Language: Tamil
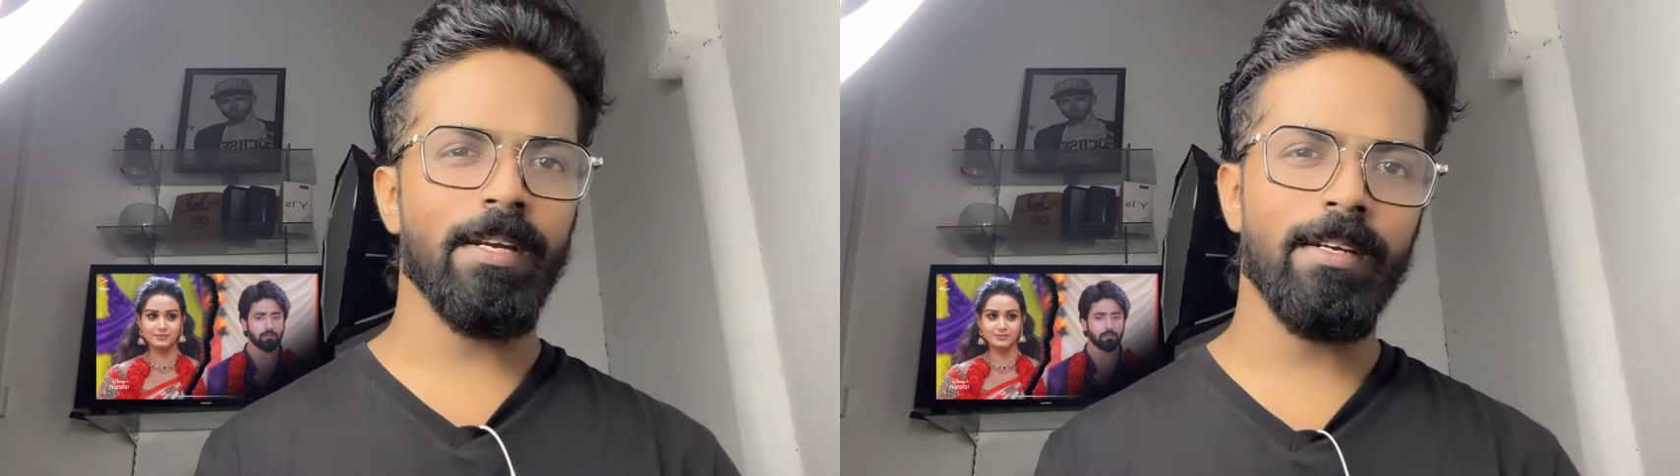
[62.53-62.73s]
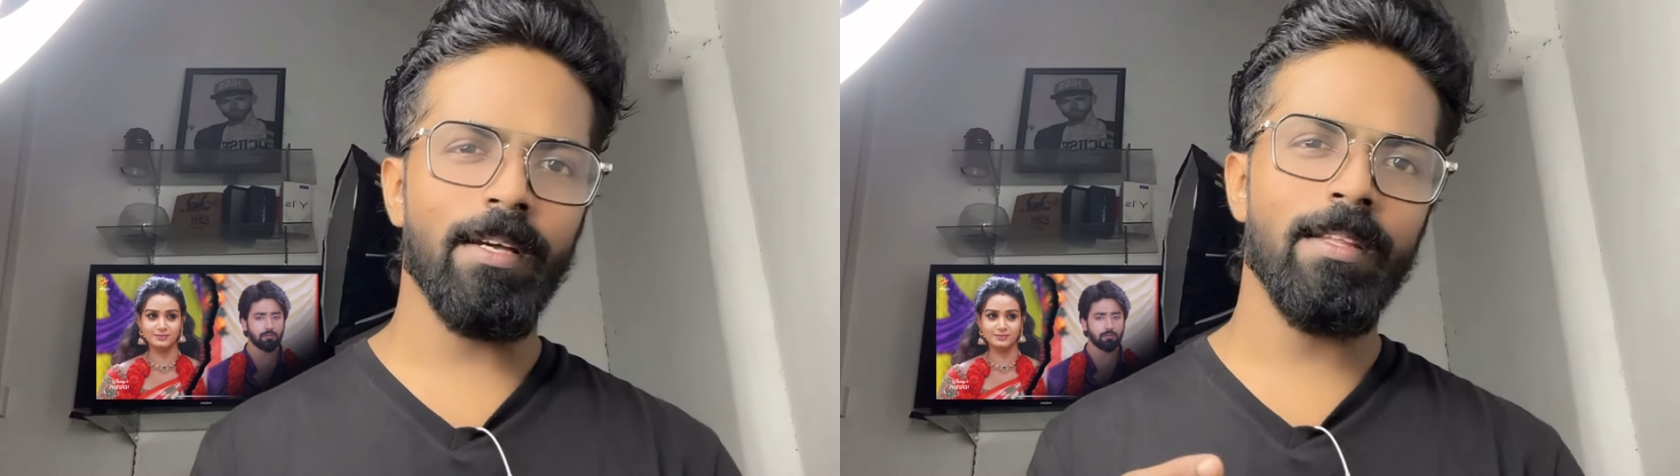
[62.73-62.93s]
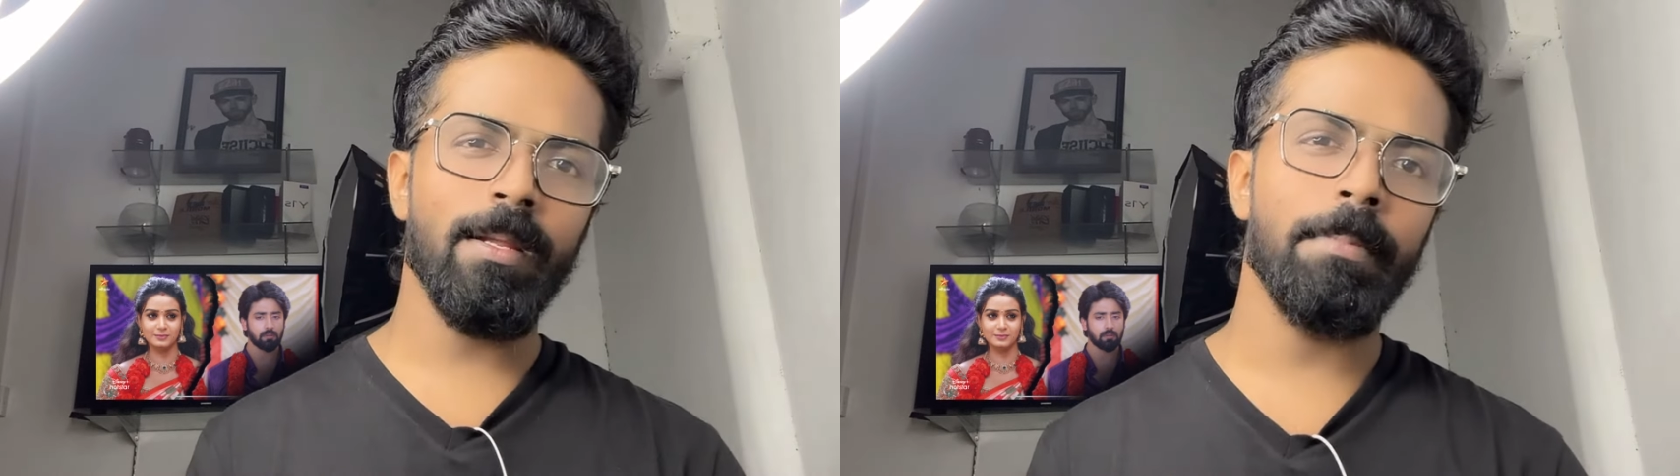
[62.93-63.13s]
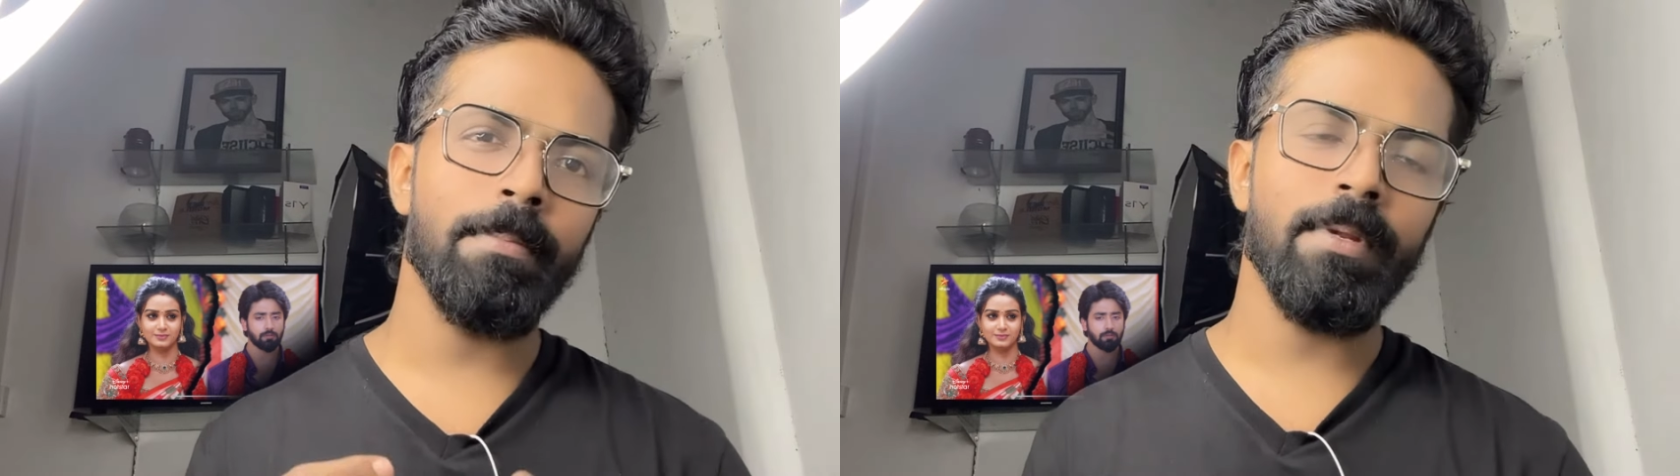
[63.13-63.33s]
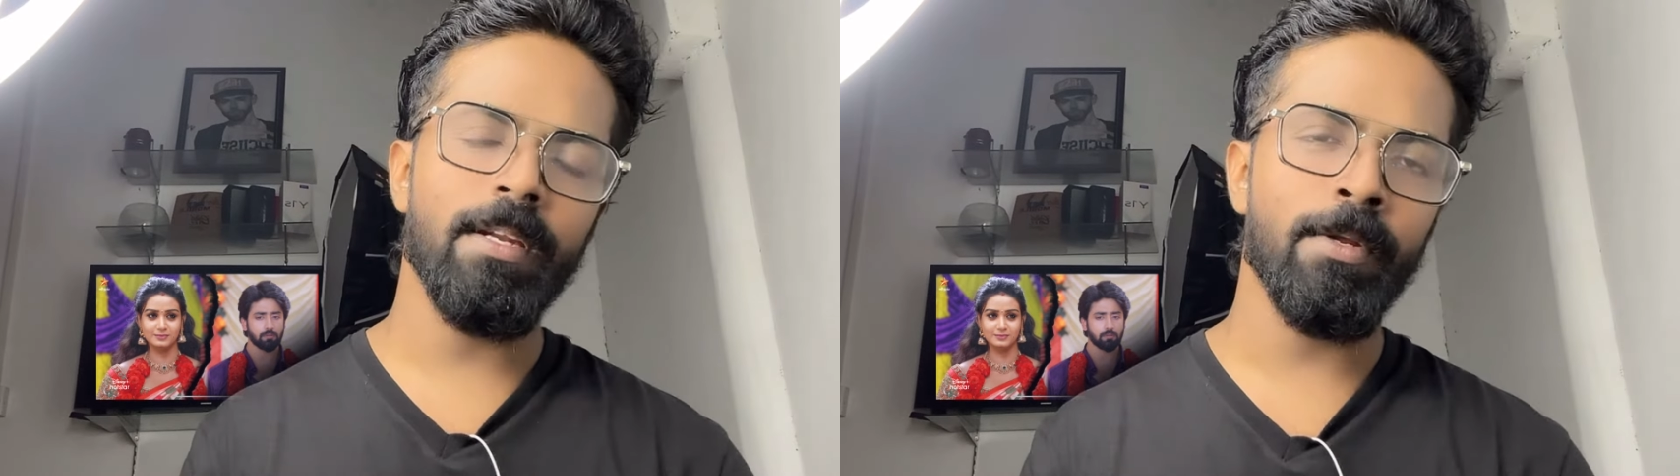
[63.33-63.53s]
செட் ஆகுதில்லை இப்படி
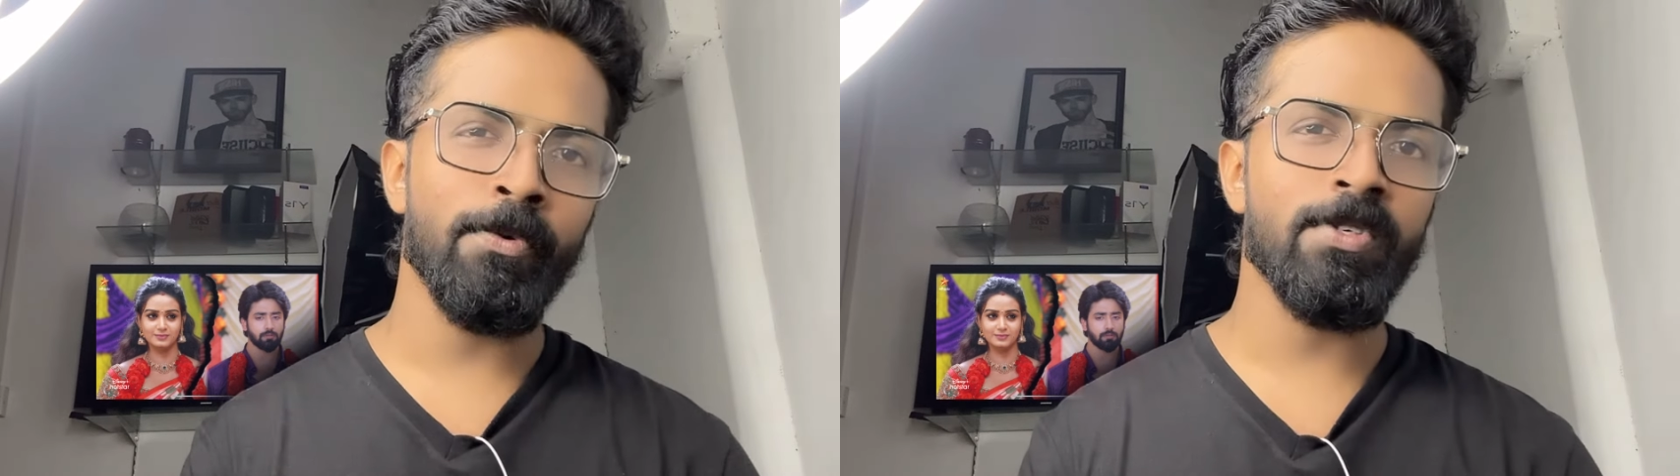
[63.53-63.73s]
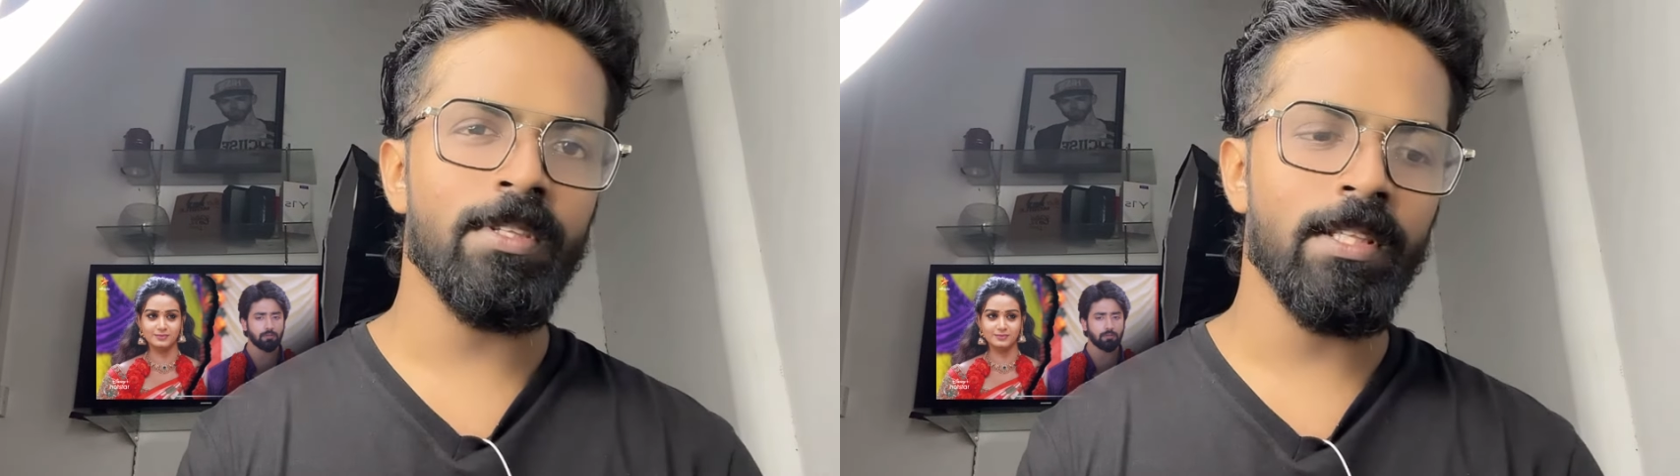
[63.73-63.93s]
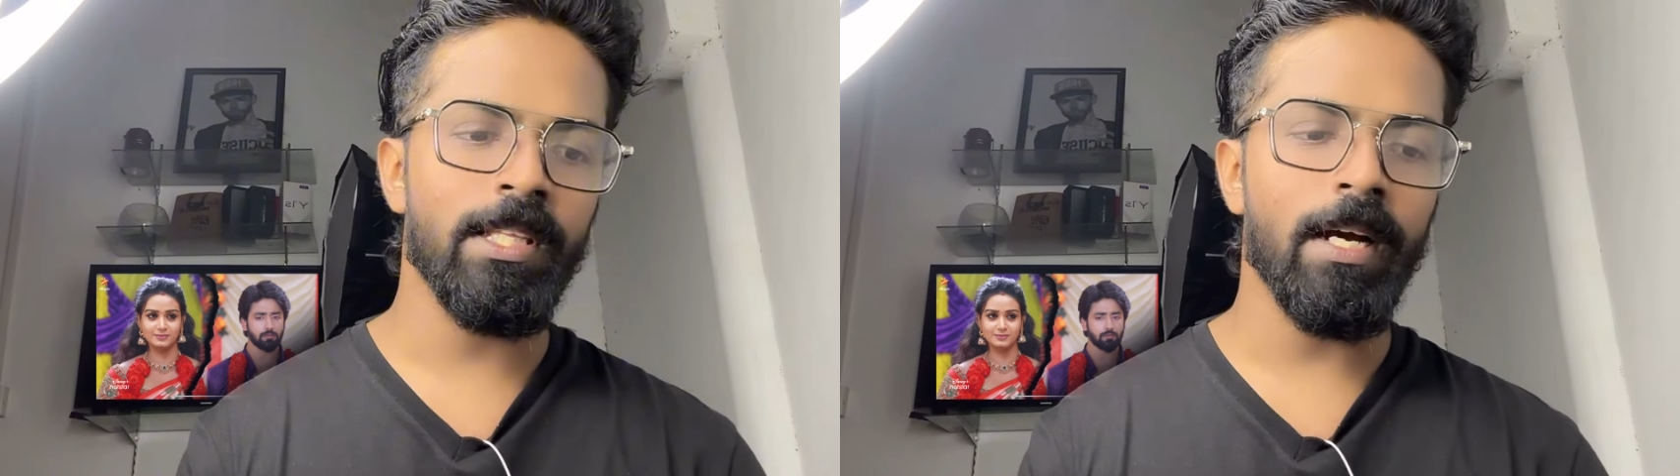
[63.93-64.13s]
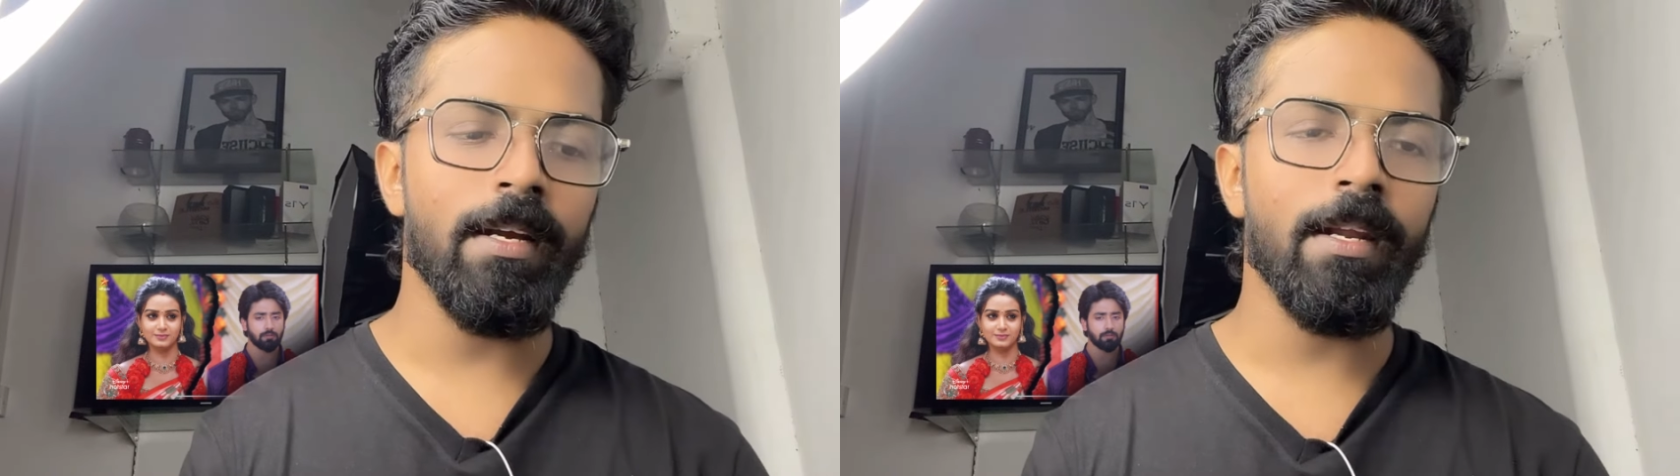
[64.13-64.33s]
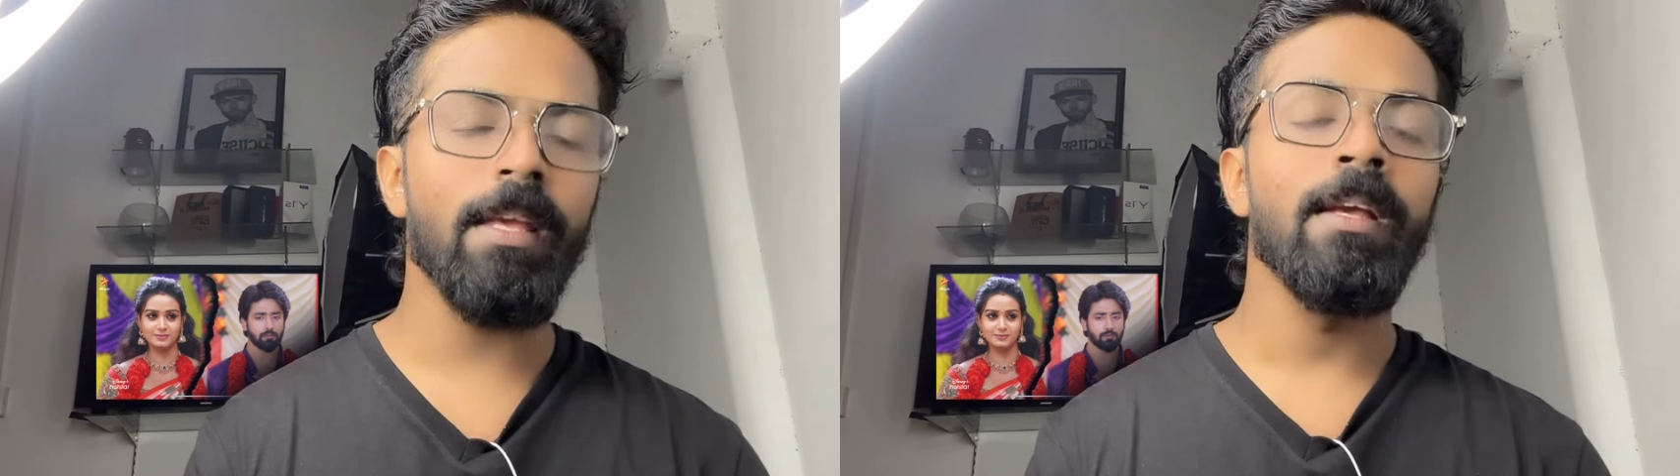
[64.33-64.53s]
இப்படின்ற விஷயத்தை
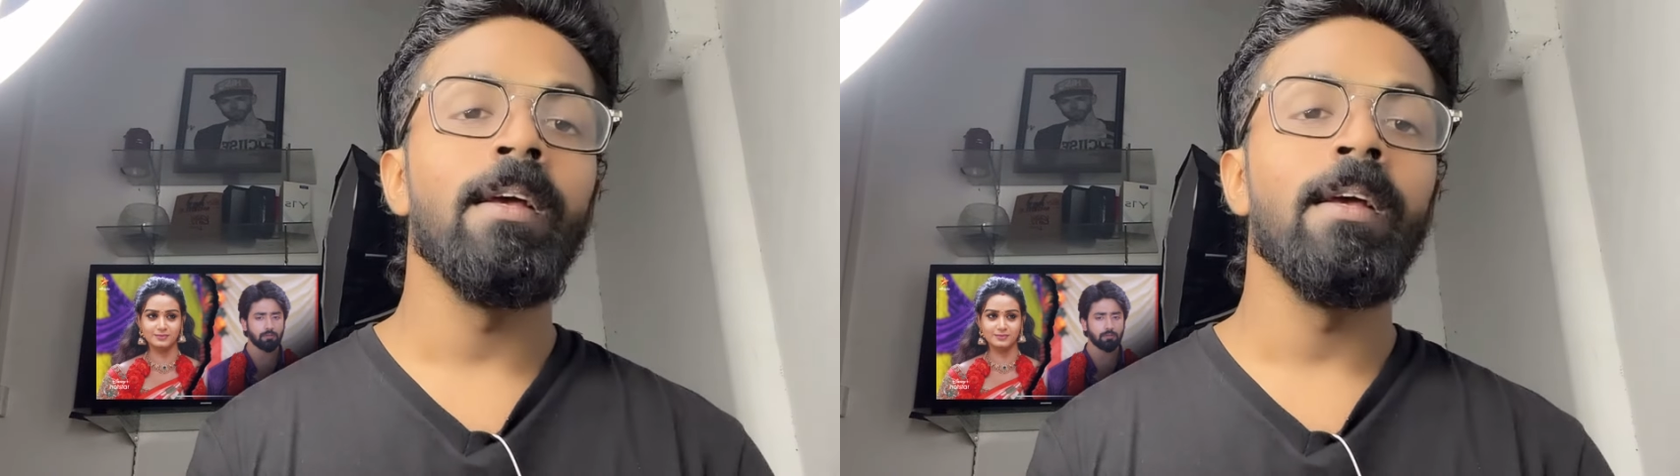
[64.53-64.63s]
தாண்டி